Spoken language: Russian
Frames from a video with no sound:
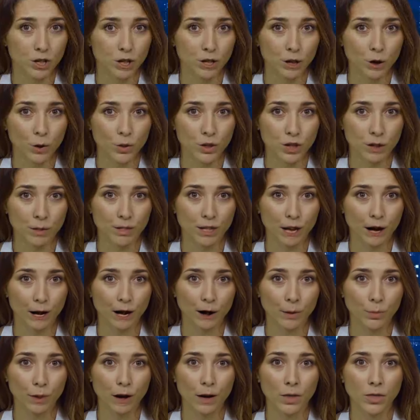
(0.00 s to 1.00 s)
Синоптик
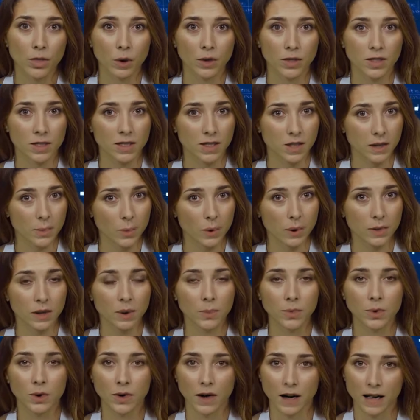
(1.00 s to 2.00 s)
дала прогноз на
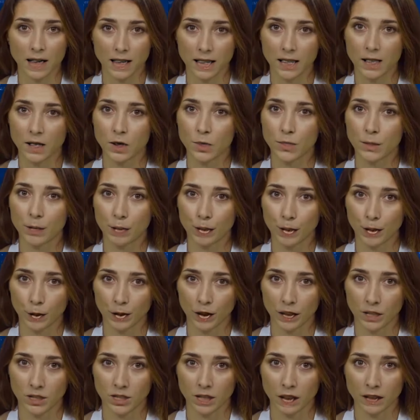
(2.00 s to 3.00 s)
сегодня в Украине,
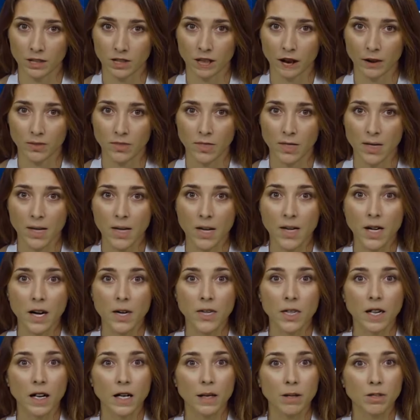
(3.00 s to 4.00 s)
рассказав,
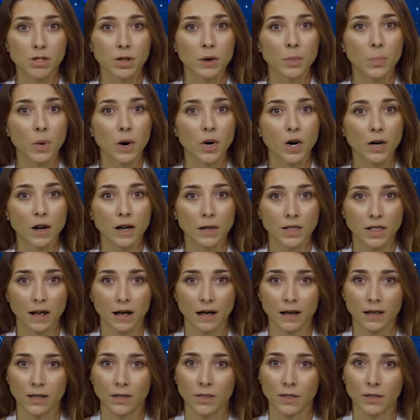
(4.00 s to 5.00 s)
когда резко
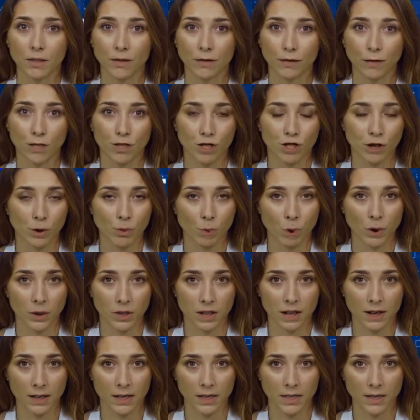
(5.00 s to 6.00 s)
похолодает.
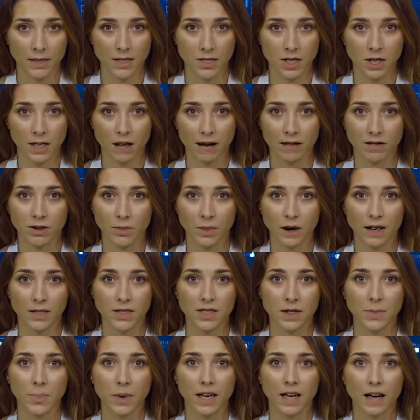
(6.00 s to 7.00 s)
Сегодня, 9
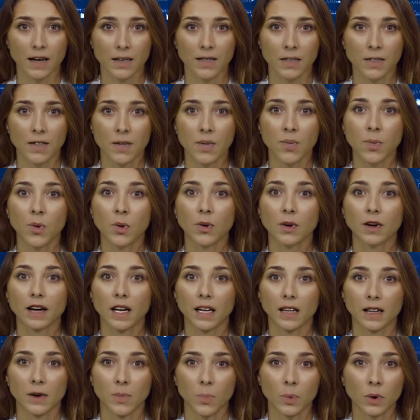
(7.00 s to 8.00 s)
октября, в
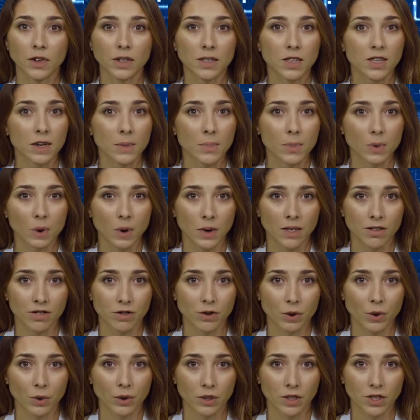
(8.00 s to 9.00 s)
Украине будет тепло и
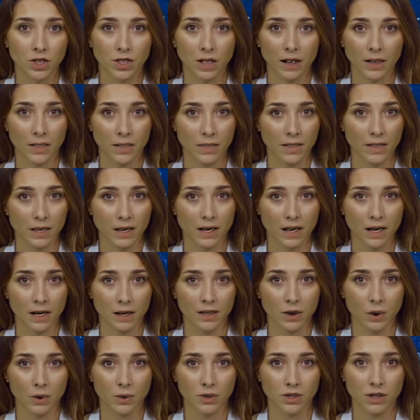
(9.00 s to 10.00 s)
солнечно,
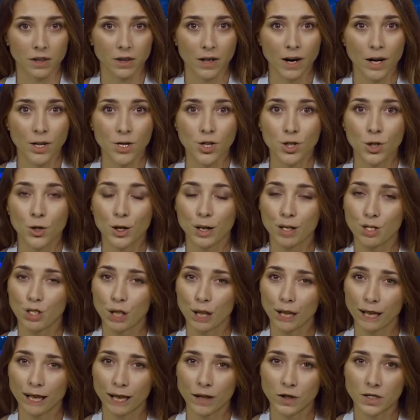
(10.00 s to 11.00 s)
но уже к концу
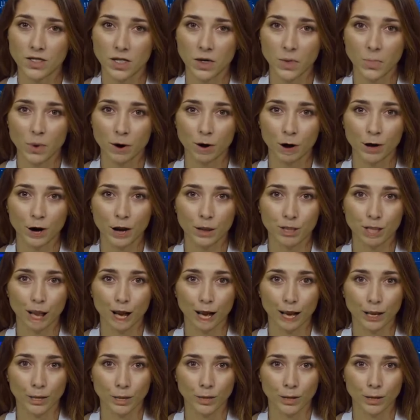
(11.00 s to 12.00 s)
недели резко
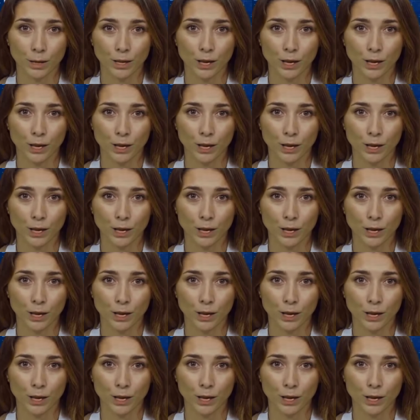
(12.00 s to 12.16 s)
похолодает.